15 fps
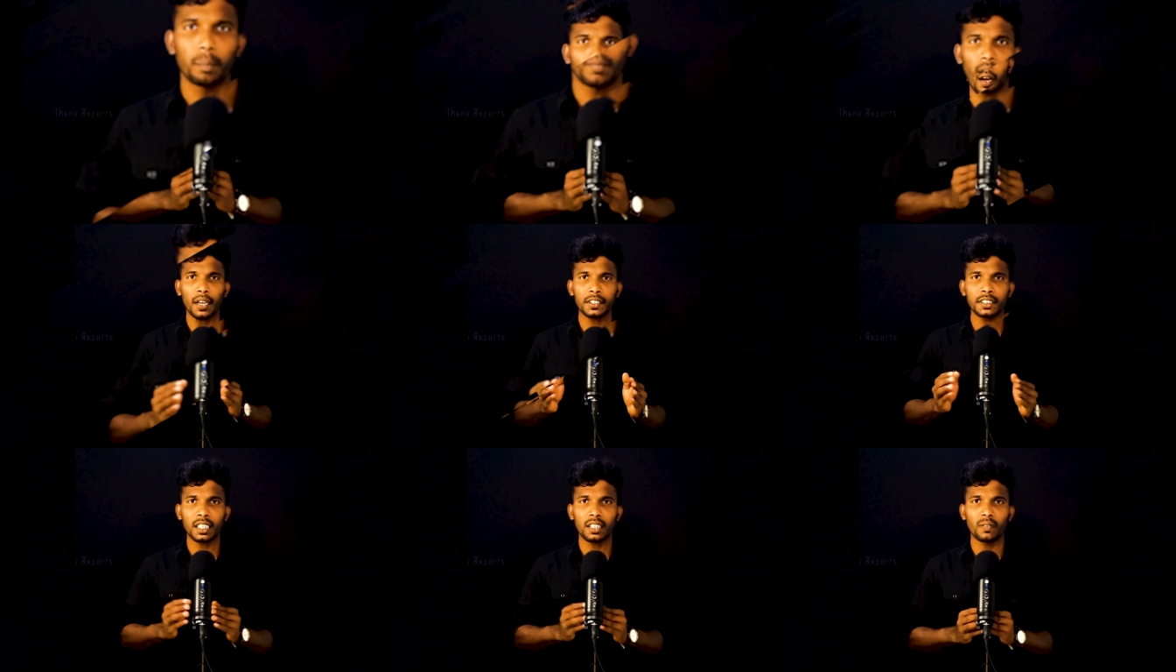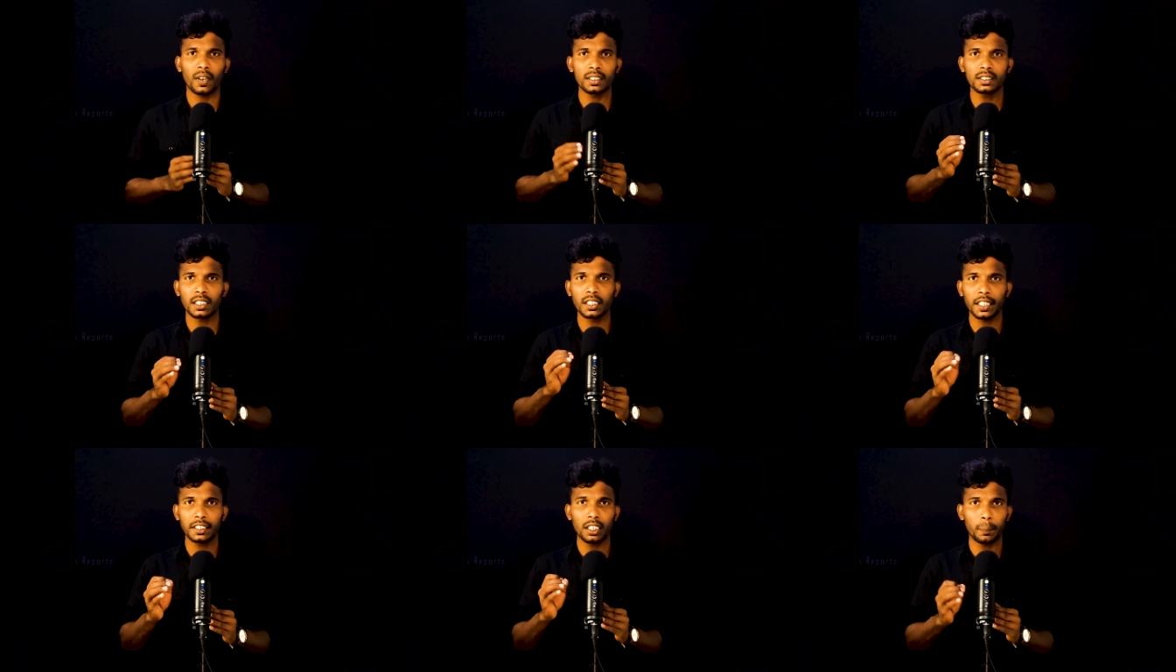மார்டினர் ஒன் த்ரீ
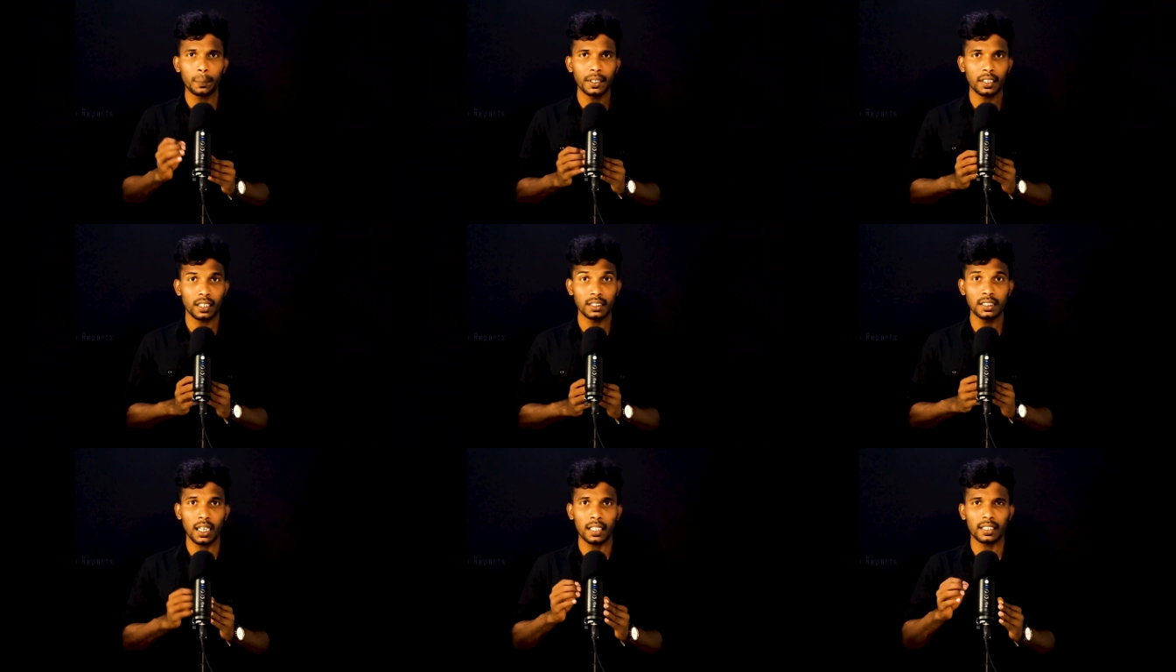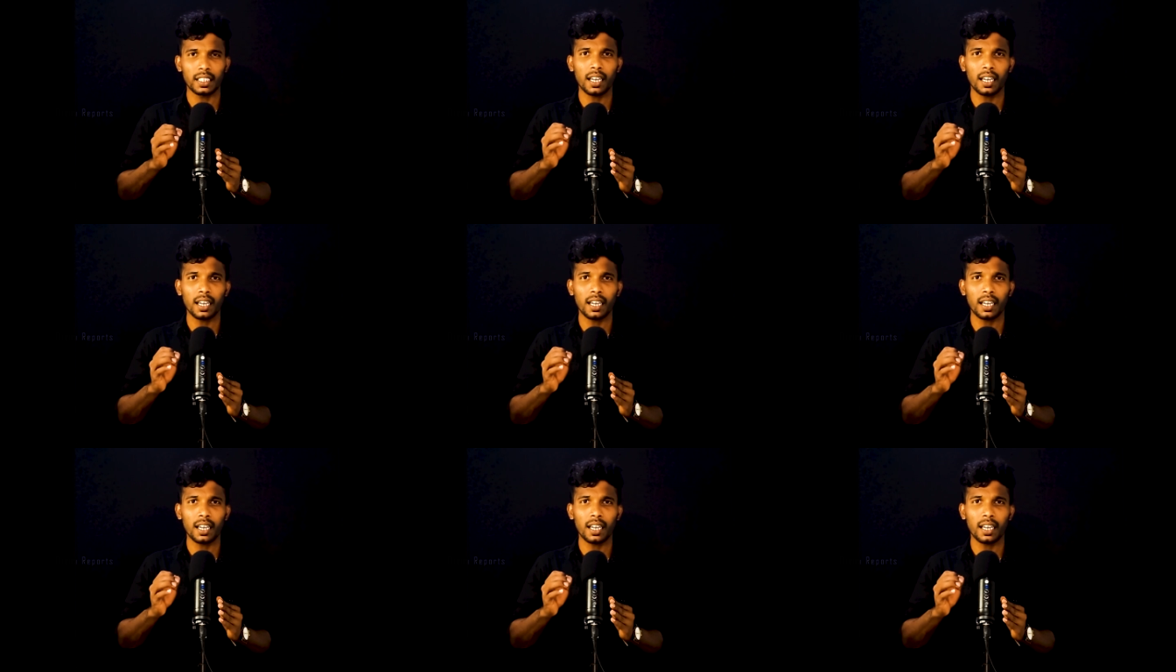எயிட் அப்படின்றது அந்த